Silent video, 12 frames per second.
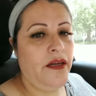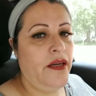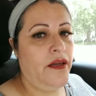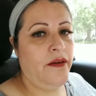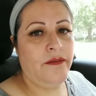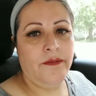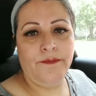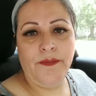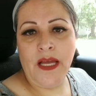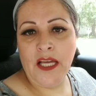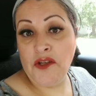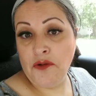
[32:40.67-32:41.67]
eh,
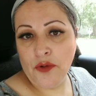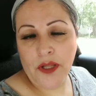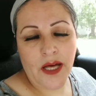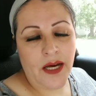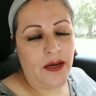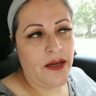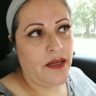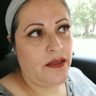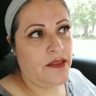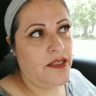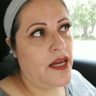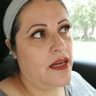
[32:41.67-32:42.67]
me ayuda.
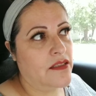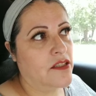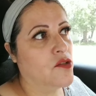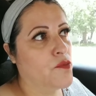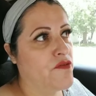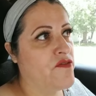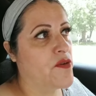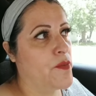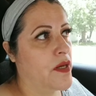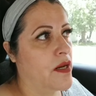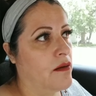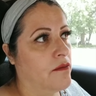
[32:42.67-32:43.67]
Ella ha sido mi
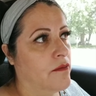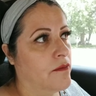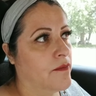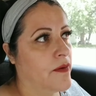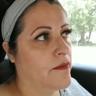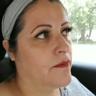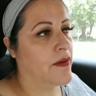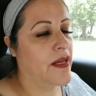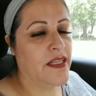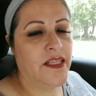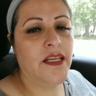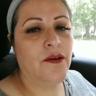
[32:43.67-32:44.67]
enfermera.
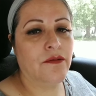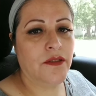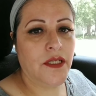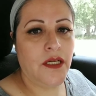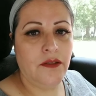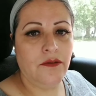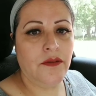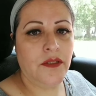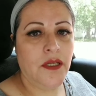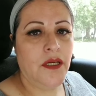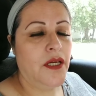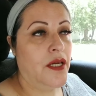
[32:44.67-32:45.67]
Ella tiene 11
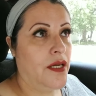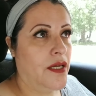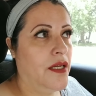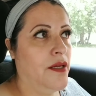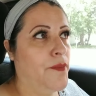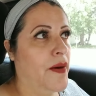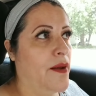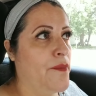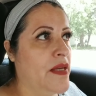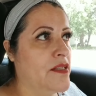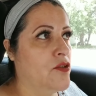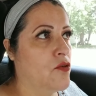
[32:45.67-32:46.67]
años. Y para
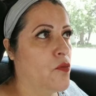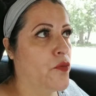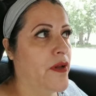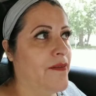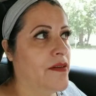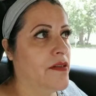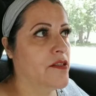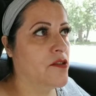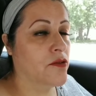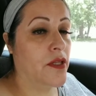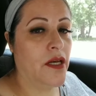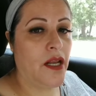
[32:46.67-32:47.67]
mí ha sido como una
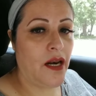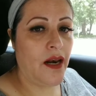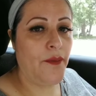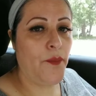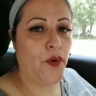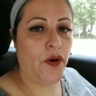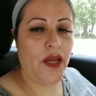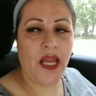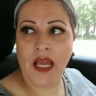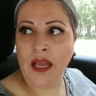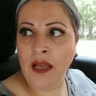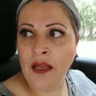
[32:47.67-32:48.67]
bendición tenerla
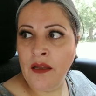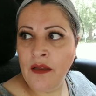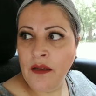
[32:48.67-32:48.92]
porque